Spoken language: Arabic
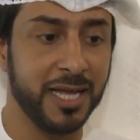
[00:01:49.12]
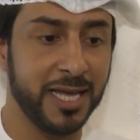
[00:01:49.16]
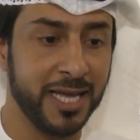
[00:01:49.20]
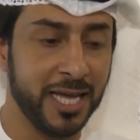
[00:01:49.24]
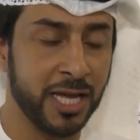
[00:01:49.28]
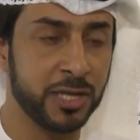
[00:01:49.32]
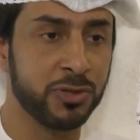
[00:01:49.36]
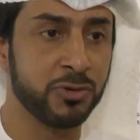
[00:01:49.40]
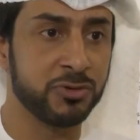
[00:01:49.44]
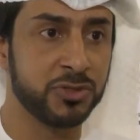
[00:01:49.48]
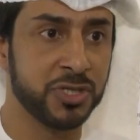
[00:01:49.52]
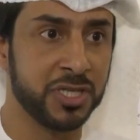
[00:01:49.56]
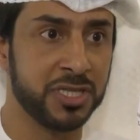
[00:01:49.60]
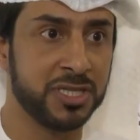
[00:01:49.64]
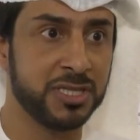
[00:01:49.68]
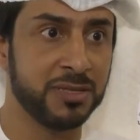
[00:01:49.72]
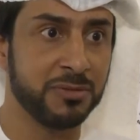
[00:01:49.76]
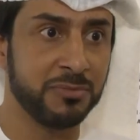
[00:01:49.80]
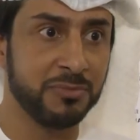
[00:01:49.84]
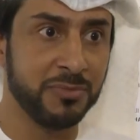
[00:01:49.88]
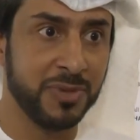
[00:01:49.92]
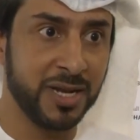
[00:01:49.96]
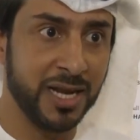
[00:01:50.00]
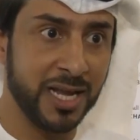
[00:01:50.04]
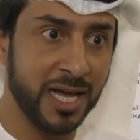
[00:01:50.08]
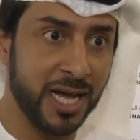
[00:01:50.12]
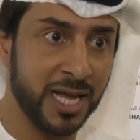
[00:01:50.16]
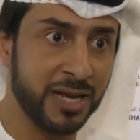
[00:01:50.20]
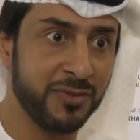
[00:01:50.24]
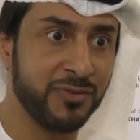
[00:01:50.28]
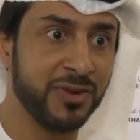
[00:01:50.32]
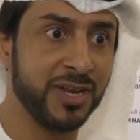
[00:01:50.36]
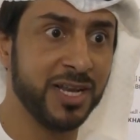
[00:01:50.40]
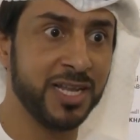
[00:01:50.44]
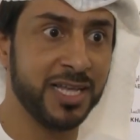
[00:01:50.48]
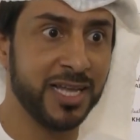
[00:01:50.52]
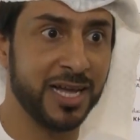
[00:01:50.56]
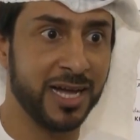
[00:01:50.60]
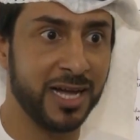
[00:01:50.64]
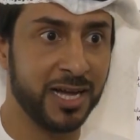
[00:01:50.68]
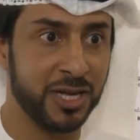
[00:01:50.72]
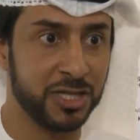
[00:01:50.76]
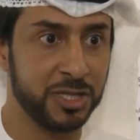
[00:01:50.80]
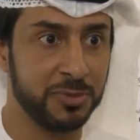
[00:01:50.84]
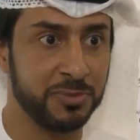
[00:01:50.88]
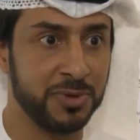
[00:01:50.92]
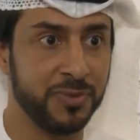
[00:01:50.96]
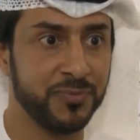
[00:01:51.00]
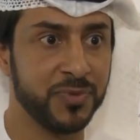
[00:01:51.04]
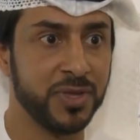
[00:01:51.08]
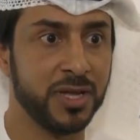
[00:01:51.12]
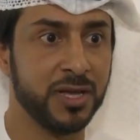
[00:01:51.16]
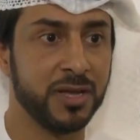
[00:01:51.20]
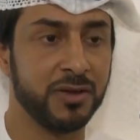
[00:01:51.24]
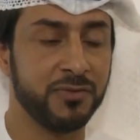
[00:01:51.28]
اي تو زد من الالف للياء خدمه